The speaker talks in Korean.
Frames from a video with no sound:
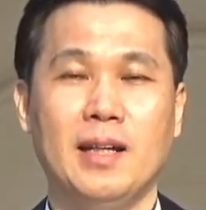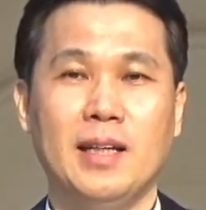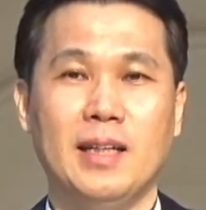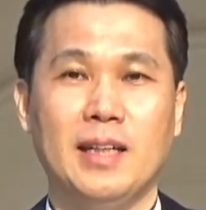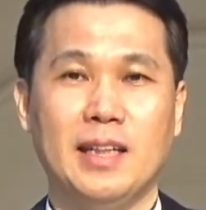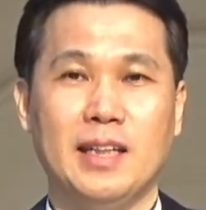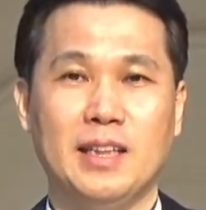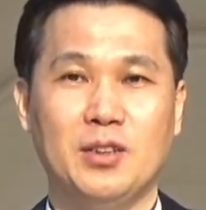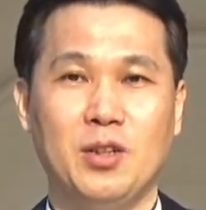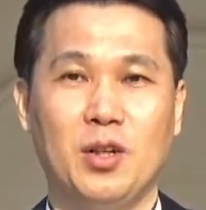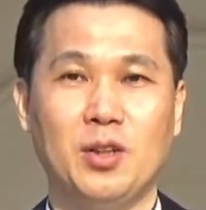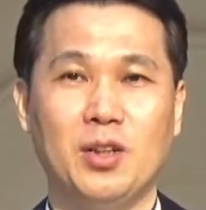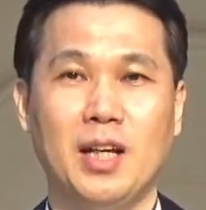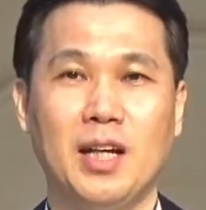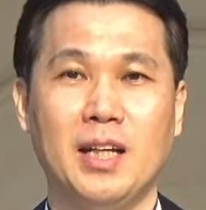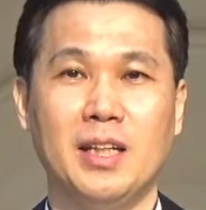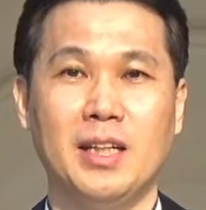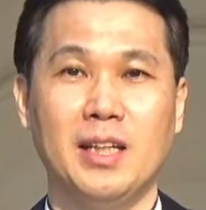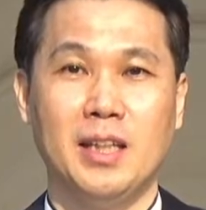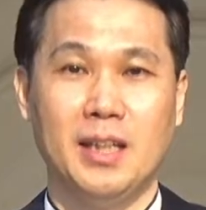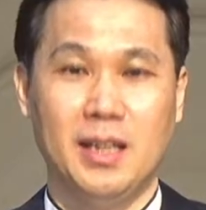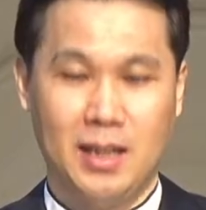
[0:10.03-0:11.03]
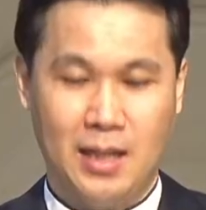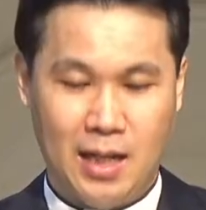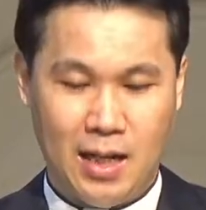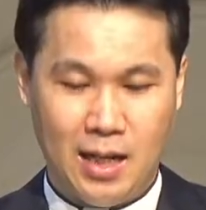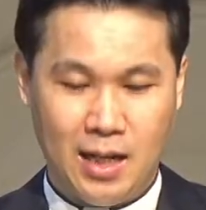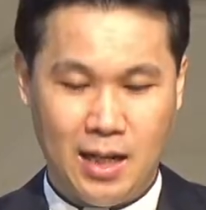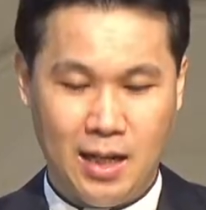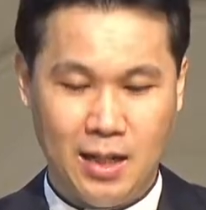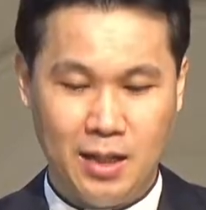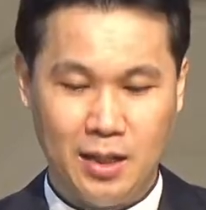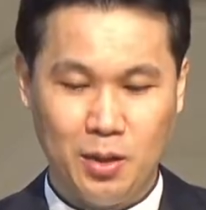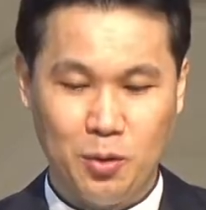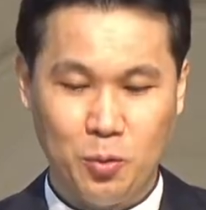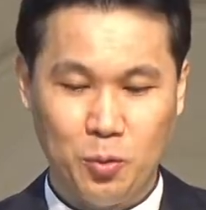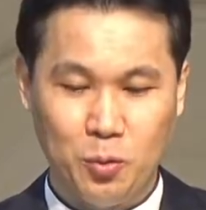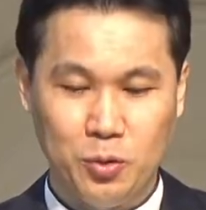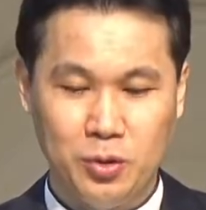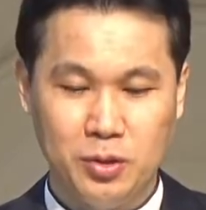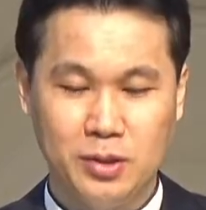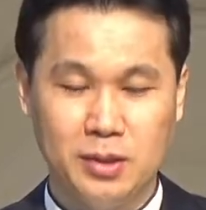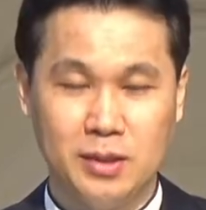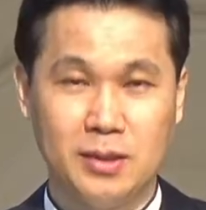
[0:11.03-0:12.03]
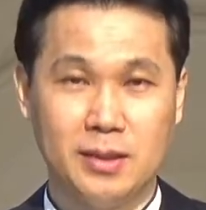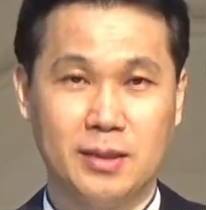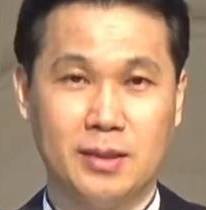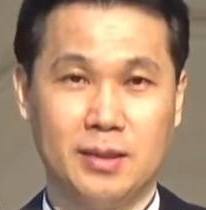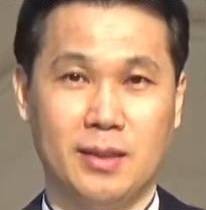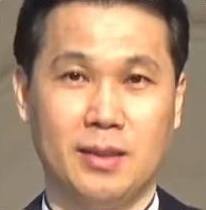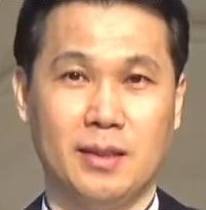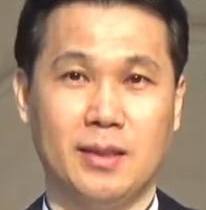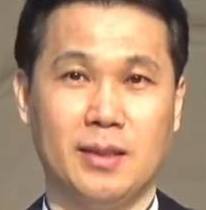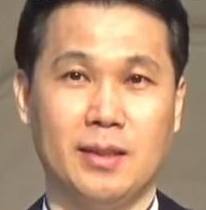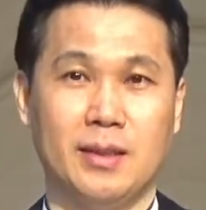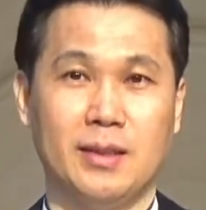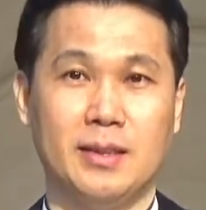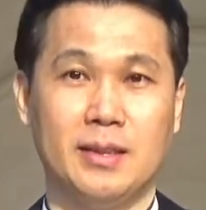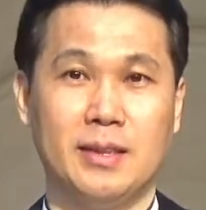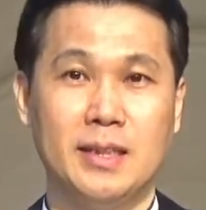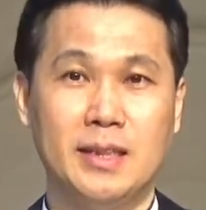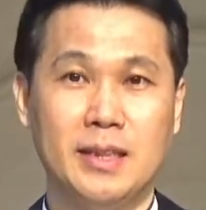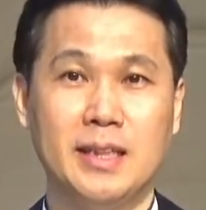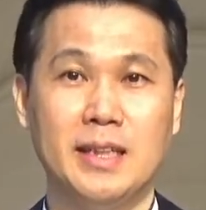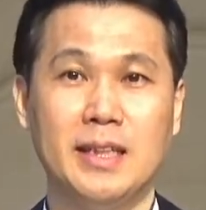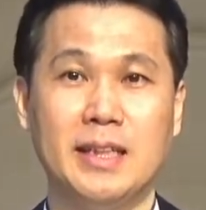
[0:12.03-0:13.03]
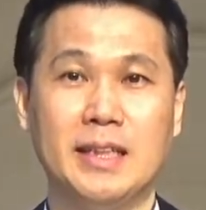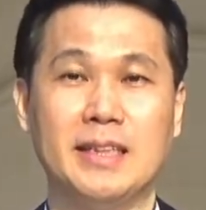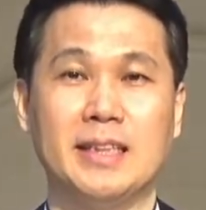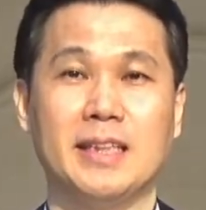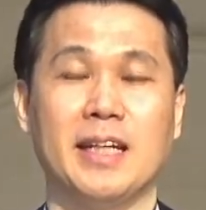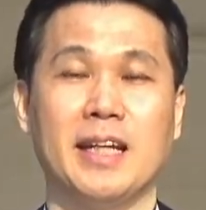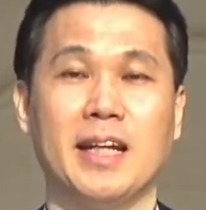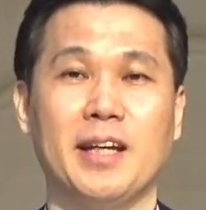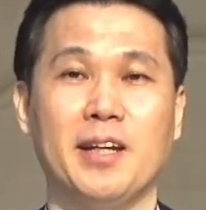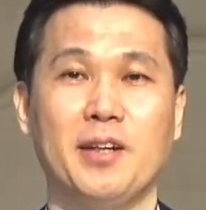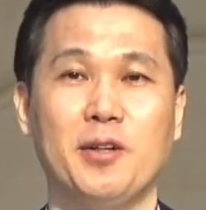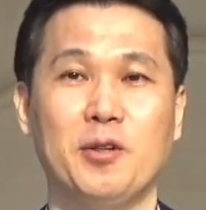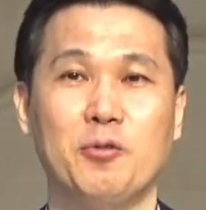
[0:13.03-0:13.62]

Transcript: 이 성탄이 가까이 오는 예, 시기이잖아요.